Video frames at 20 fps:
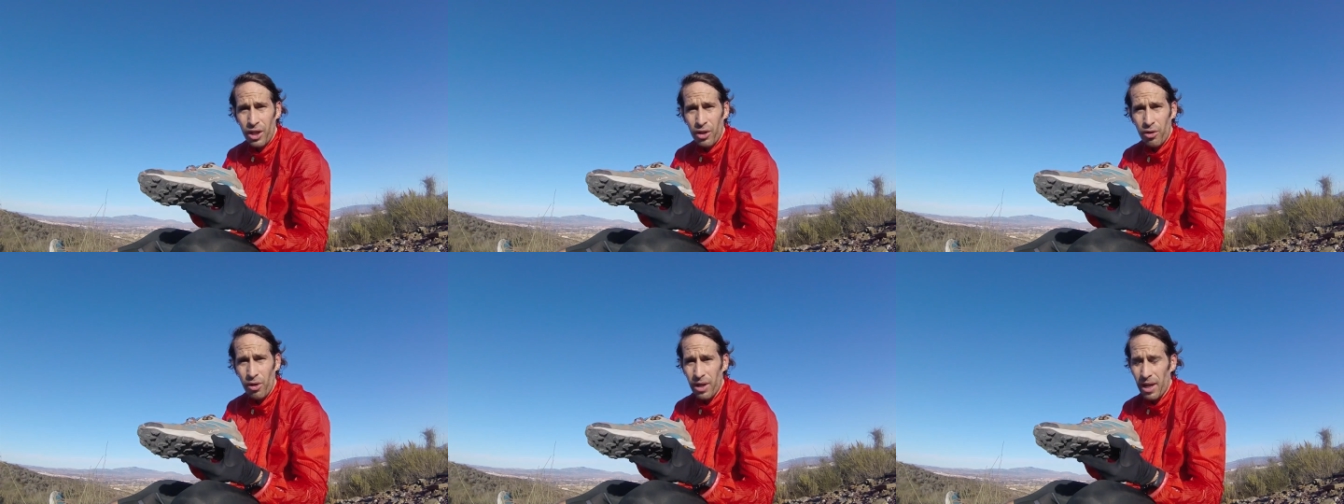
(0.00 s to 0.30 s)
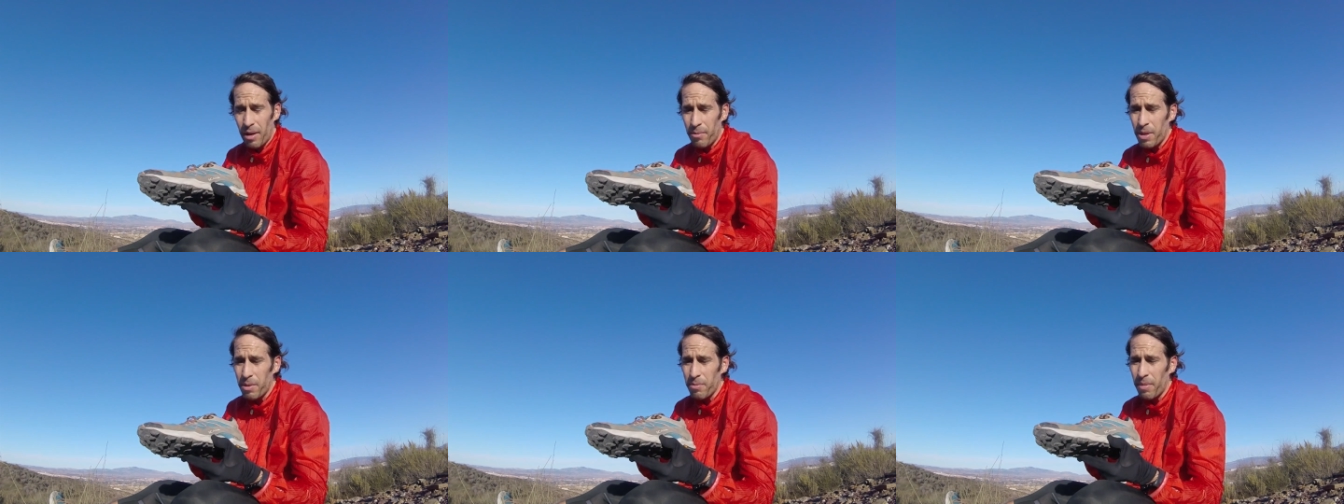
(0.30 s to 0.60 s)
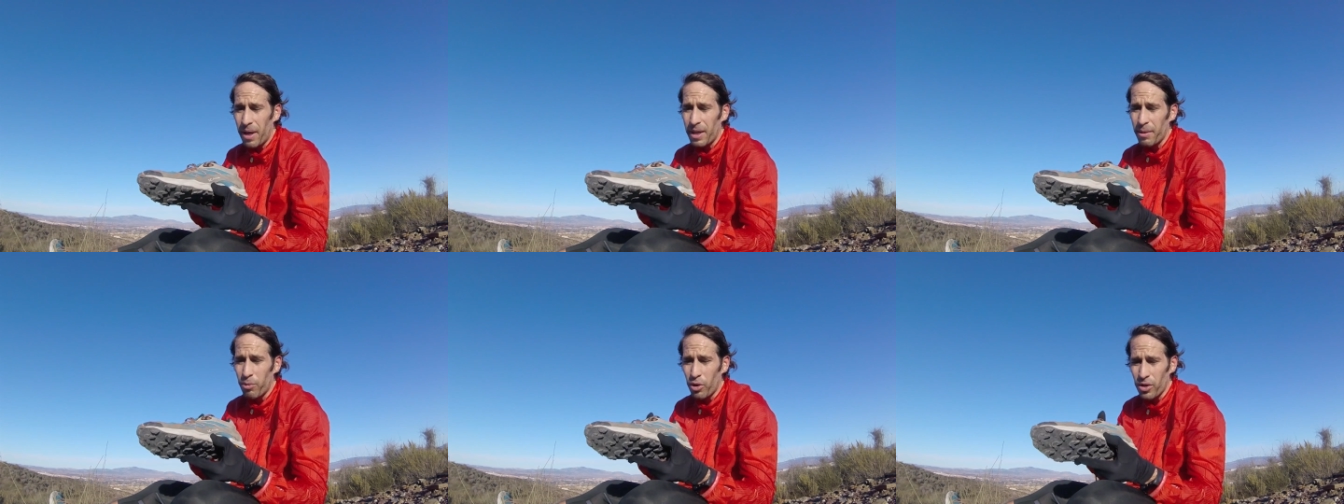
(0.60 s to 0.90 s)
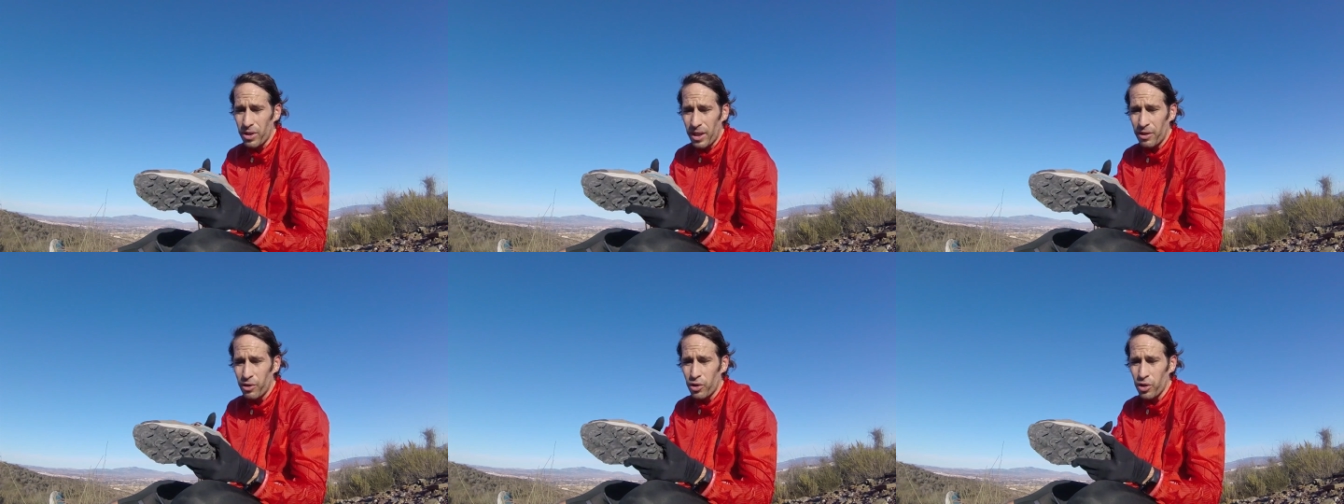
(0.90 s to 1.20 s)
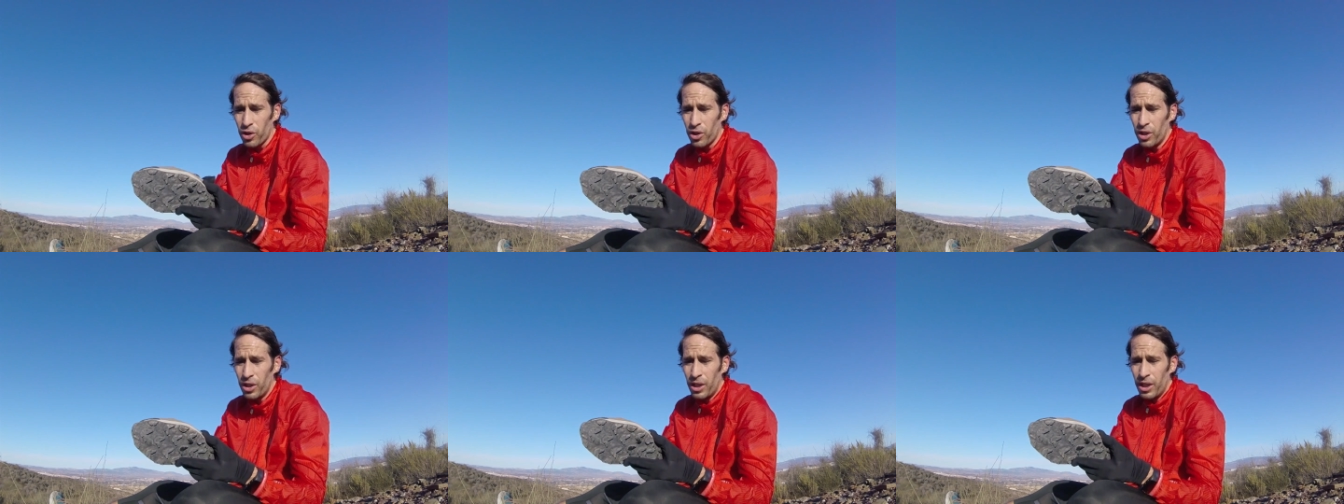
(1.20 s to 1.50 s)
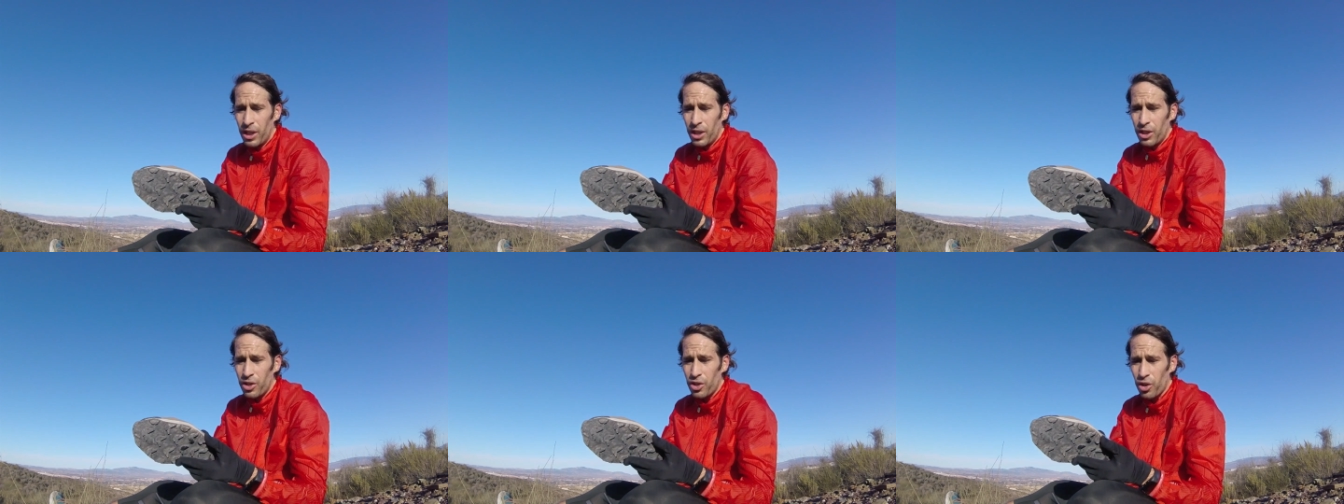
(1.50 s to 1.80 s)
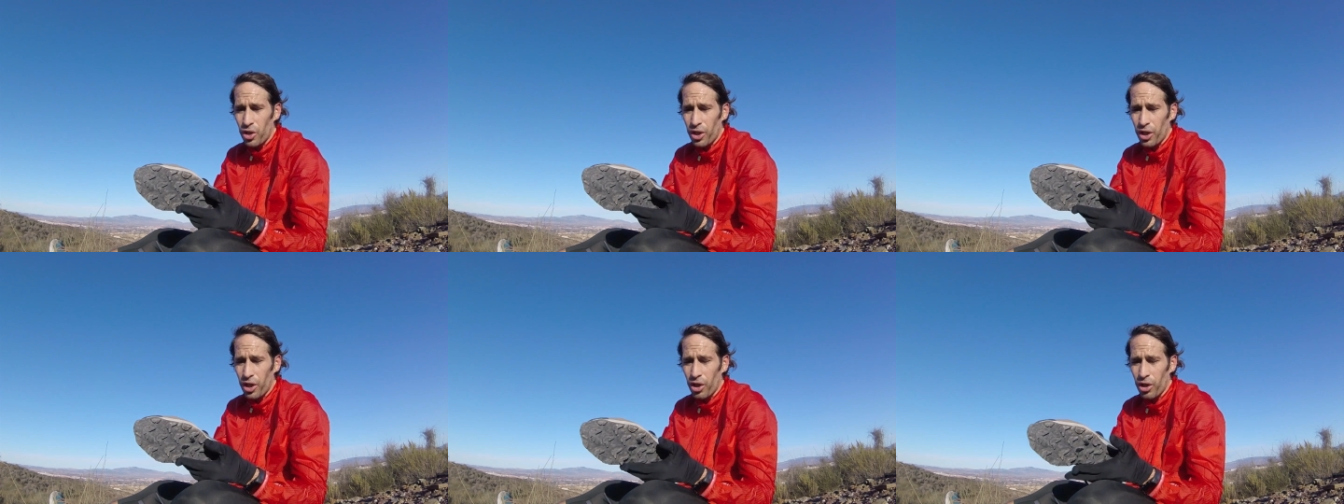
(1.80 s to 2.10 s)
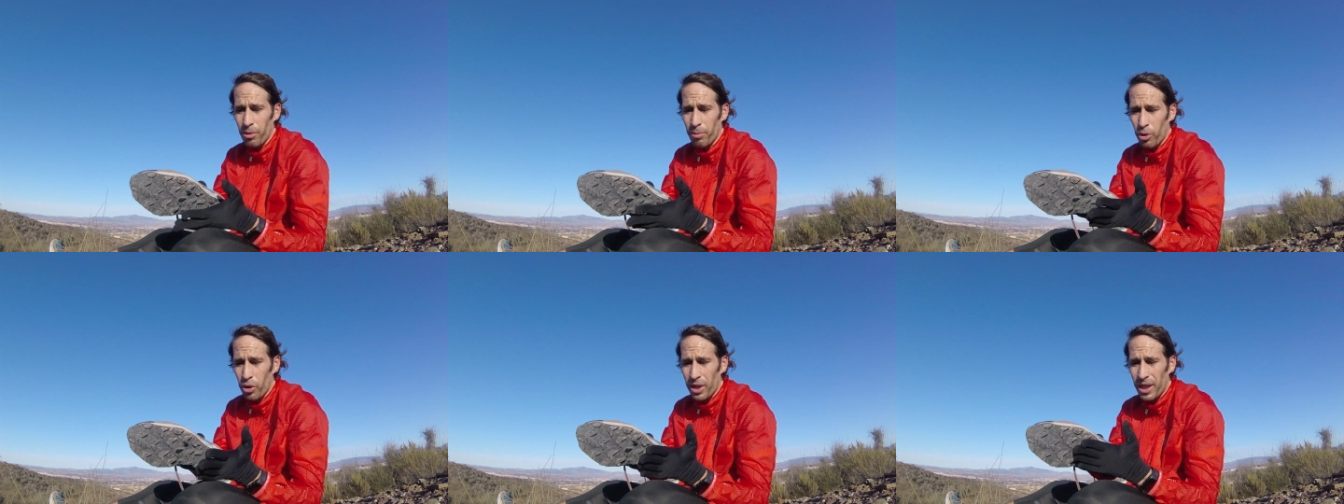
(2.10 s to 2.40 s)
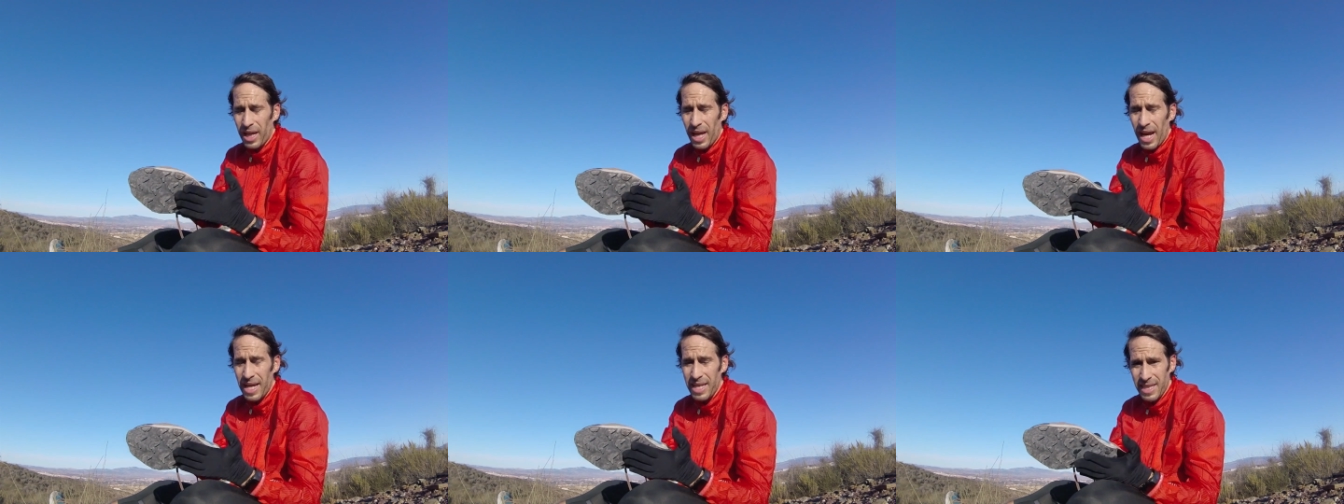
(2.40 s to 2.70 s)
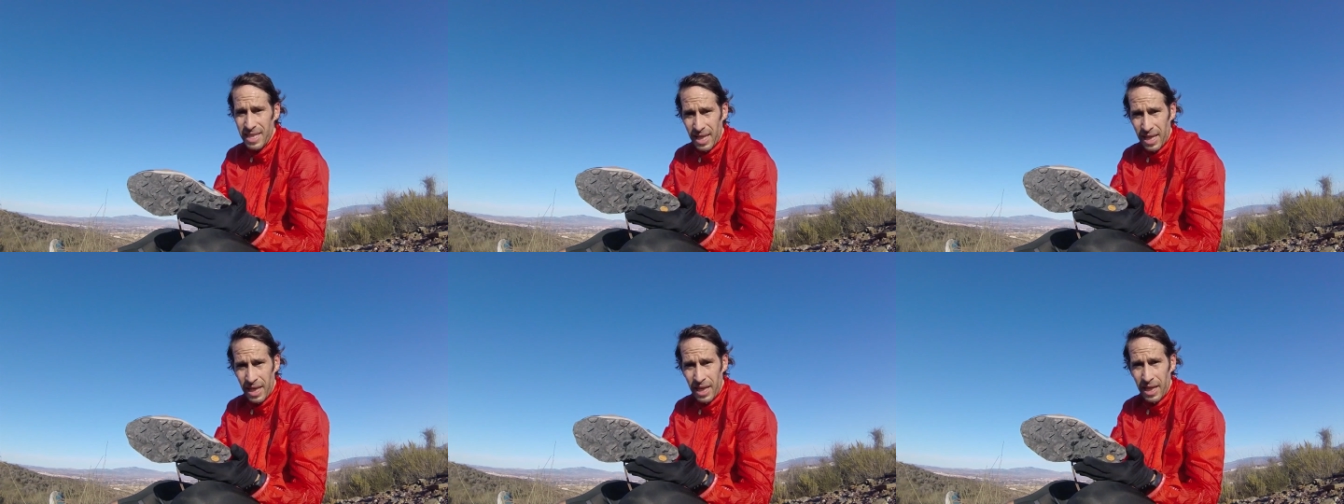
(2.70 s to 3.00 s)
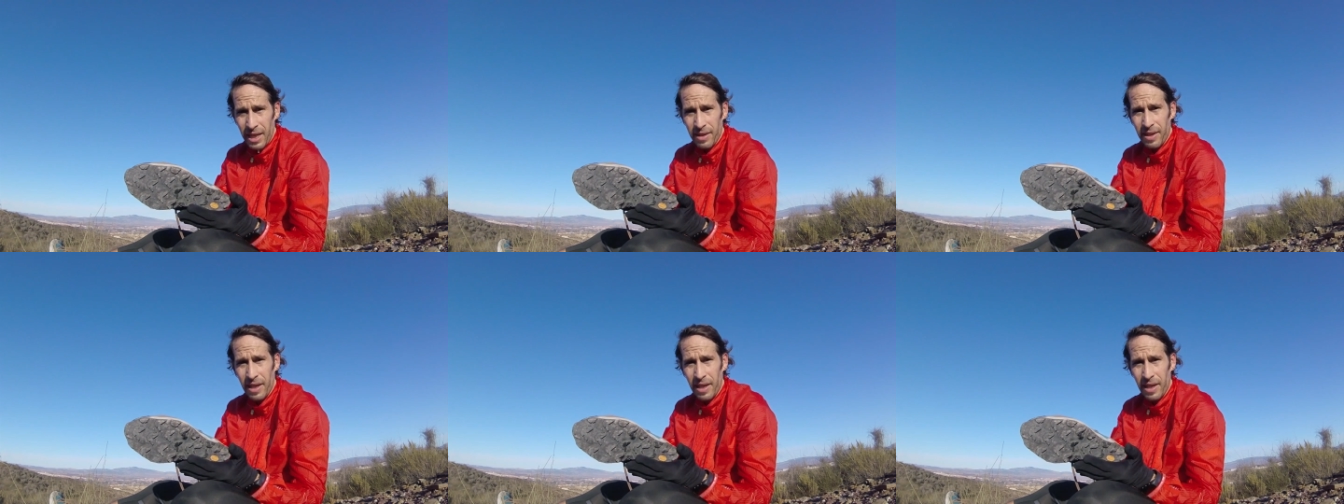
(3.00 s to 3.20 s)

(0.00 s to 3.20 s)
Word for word: no es la misma y por tanto yo creo que podríais eh,